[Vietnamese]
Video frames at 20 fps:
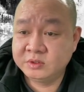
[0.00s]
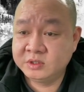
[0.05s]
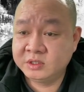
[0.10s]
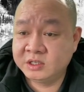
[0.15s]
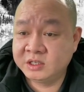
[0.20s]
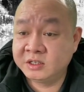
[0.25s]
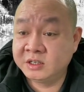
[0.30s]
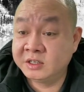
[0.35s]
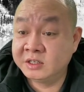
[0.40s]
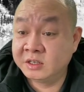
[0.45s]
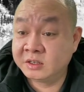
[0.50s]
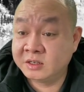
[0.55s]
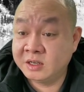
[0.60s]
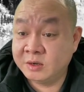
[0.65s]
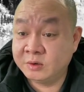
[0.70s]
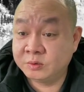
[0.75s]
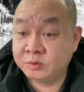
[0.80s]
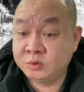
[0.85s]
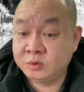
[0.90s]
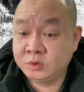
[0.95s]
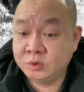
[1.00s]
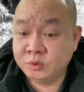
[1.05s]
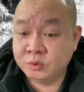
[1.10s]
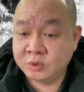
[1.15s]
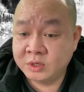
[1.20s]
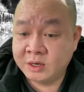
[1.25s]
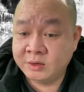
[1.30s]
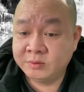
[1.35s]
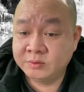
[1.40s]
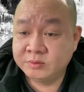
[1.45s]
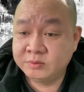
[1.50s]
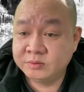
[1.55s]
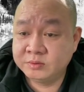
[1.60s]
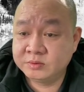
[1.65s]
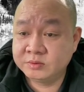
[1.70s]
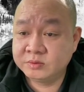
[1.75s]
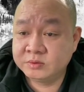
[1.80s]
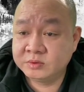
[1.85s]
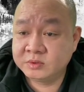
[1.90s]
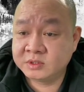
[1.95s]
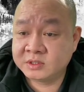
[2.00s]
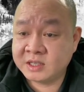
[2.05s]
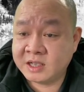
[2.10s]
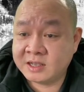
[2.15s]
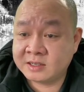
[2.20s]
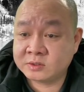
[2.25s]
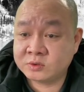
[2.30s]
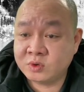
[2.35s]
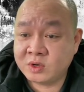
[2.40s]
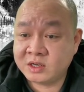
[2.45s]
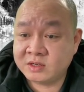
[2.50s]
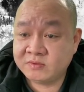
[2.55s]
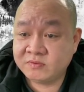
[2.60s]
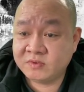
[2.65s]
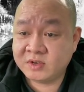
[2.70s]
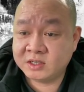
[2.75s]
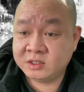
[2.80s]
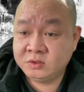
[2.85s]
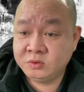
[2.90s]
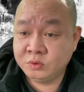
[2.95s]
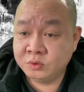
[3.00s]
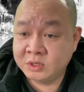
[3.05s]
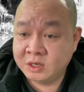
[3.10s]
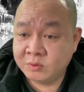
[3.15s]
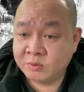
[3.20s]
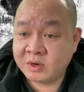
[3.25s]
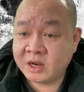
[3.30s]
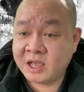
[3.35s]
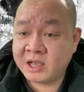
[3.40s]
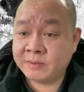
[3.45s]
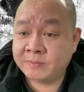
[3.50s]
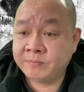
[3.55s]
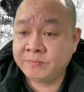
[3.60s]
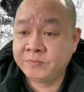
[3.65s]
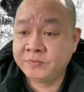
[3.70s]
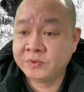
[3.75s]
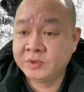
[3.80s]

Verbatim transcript: à, người đứng đầu chủ động giả soát và chủ động làm